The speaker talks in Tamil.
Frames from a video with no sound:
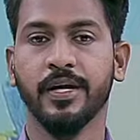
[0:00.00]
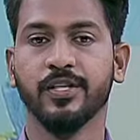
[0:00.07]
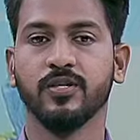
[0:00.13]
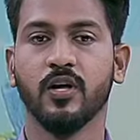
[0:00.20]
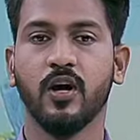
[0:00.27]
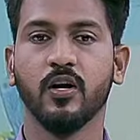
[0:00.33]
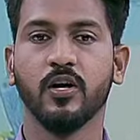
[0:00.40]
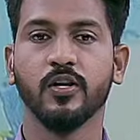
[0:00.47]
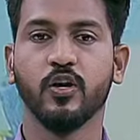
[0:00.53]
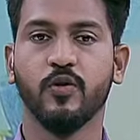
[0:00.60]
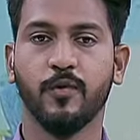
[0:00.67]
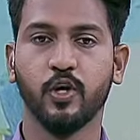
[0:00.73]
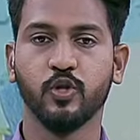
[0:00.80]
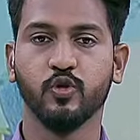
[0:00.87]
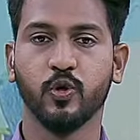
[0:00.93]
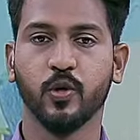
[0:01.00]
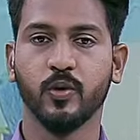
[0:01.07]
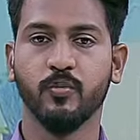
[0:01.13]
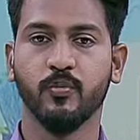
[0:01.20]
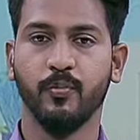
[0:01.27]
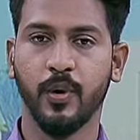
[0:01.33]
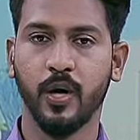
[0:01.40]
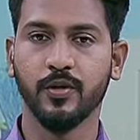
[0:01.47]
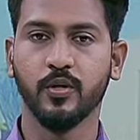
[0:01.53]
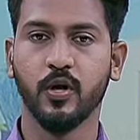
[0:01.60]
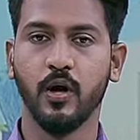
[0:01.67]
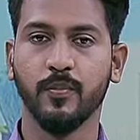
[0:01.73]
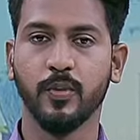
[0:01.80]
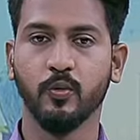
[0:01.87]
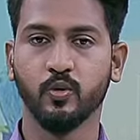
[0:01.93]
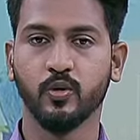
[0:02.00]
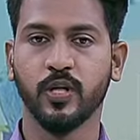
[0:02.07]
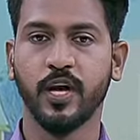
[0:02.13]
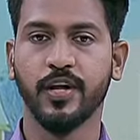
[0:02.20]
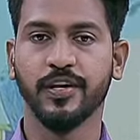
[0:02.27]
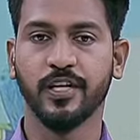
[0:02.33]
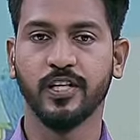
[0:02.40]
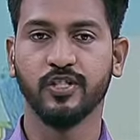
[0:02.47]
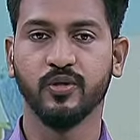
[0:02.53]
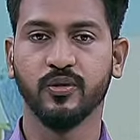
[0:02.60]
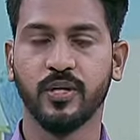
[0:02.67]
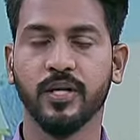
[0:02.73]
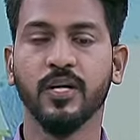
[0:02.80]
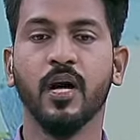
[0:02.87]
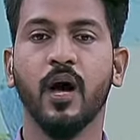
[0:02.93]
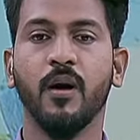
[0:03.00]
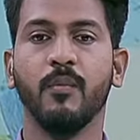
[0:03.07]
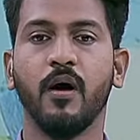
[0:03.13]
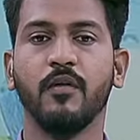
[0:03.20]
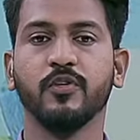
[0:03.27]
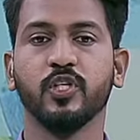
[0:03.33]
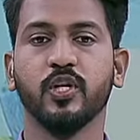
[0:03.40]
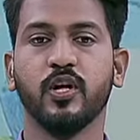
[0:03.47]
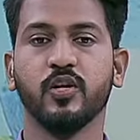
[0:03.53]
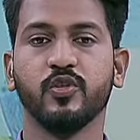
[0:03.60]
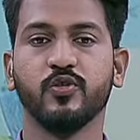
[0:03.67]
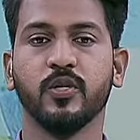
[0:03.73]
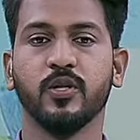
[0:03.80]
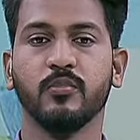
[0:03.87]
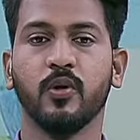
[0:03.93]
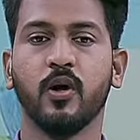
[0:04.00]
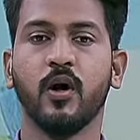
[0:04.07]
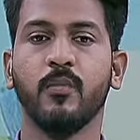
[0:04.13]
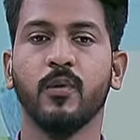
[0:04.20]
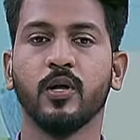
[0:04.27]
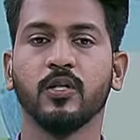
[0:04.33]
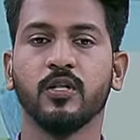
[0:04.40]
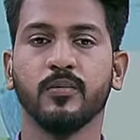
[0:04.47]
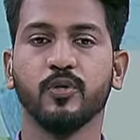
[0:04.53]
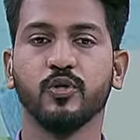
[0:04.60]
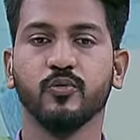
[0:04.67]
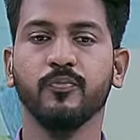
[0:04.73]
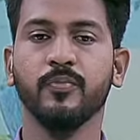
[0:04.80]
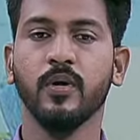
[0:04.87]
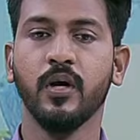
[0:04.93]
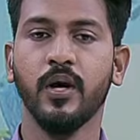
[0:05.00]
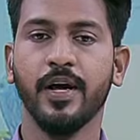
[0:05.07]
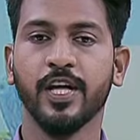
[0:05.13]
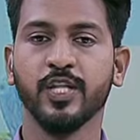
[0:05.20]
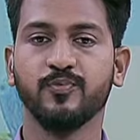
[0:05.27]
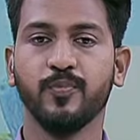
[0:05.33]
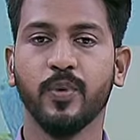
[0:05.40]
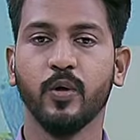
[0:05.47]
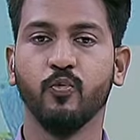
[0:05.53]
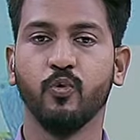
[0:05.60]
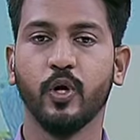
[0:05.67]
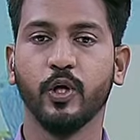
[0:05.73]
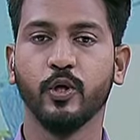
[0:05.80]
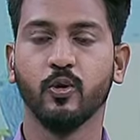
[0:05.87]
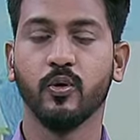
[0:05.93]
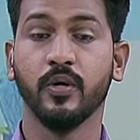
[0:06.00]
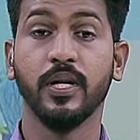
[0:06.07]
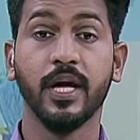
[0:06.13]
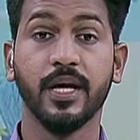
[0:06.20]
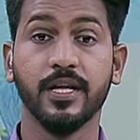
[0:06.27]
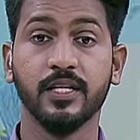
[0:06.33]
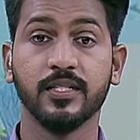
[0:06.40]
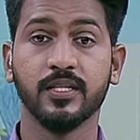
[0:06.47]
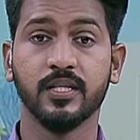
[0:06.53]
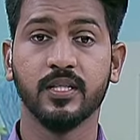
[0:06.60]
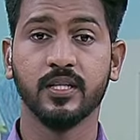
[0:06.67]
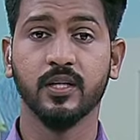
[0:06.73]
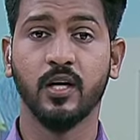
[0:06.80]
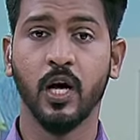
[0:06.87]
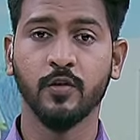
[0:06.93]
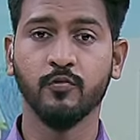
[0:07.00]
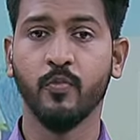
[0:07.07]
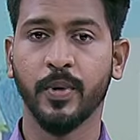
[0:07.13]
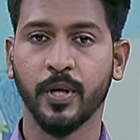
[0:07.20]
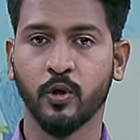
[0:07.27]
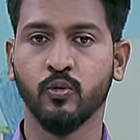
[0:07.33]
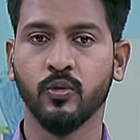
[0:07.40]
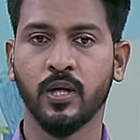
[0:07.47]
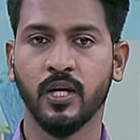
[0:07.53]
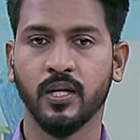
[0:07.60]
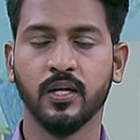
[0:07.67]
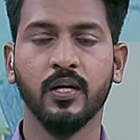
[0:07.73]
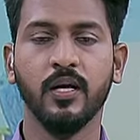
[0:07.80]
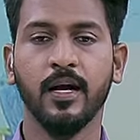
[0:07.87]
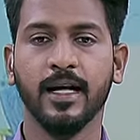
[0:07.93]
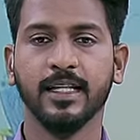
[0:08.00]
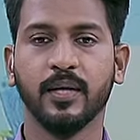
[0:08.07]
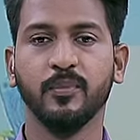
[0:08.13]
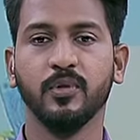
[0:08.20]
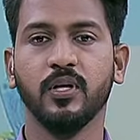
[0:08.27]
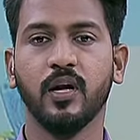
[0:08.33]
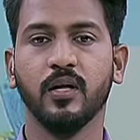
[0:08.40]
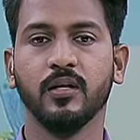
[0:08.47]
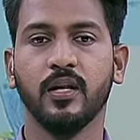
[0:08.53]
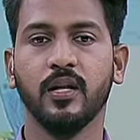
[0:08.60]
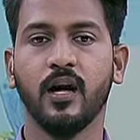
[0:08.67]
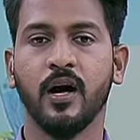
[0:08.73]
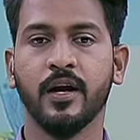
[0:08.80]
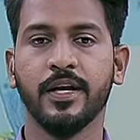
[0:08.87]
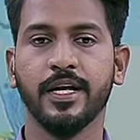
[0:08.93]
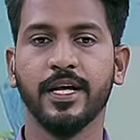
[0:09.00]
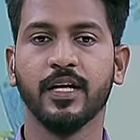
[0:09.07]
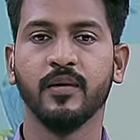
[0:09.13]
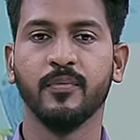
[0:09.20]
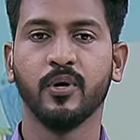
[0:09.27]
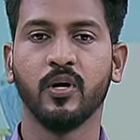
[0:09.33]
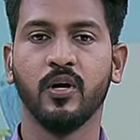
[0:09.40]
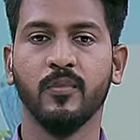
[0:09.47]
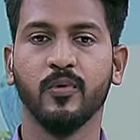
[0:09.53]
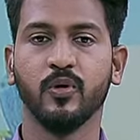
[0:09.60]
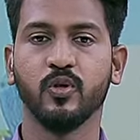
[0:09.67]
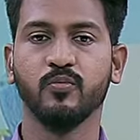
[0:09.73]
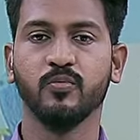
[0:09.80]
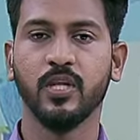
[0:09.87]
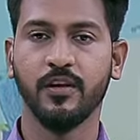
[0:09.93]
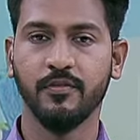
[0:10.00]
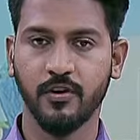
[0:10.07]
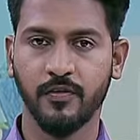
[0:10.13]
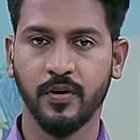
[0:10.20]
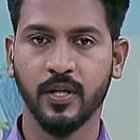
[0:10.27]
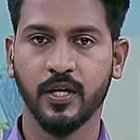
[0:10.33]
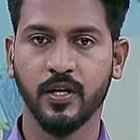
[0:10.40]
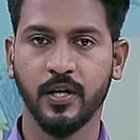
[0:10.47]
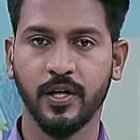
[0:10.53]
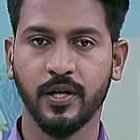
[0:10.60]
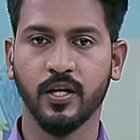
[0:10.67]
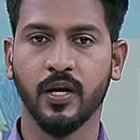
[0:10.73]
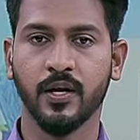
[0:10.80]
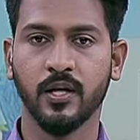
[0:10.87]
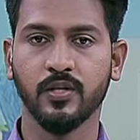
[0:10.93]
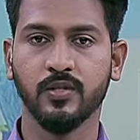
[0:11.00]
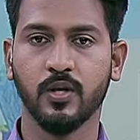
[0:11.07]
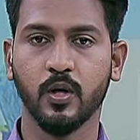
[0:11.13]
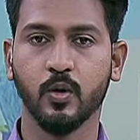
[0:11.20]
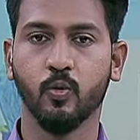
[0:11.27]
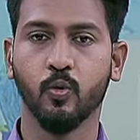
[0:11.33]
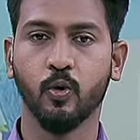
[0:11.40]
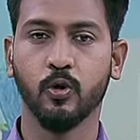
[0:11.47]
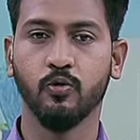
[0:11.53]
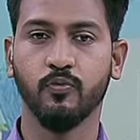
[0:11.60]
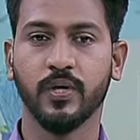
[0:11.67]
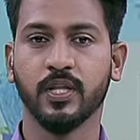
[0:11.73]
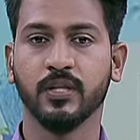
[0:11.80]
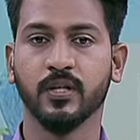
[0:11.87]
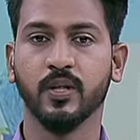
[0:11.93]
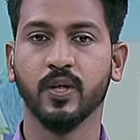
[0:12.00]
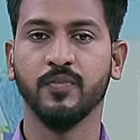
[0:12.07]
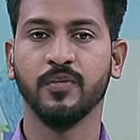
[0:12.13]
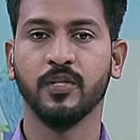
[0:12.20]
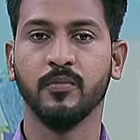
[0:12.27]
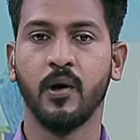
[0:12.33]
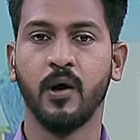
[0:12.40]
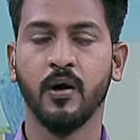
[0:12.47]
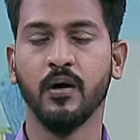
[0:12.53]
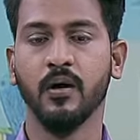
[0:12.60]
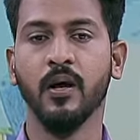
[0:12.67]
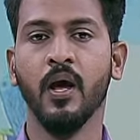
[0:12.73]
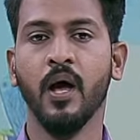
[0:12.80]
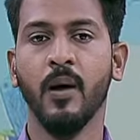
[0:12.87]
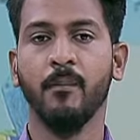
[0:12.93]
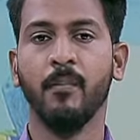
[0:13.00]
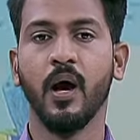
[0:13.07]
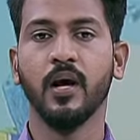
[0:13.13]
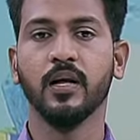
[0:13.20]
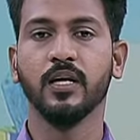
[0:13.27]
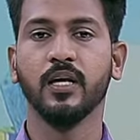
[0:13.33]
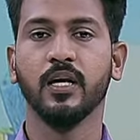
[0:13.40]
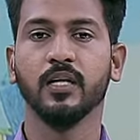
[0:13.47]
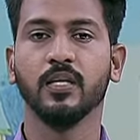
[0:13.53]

சாகர் கவாஜ் என்னும் பாதுகாப்பு ஒத்திகை நிகழ்ச்சியினை மாவட்ட ஆட்சியர் மகாபாரதி மற்றும் எஸ்பி உள்ளிட்டோர் நேரில் சென்று ஆய்வு மேற்கொண்டனர் தமிழ்நாட்டில் அந்நிய நபர்கள் மற்றும் தீவிரவாதிகளின் கடல்சார் ஊடுருவலை தடுக்கும் விதமாக மாநில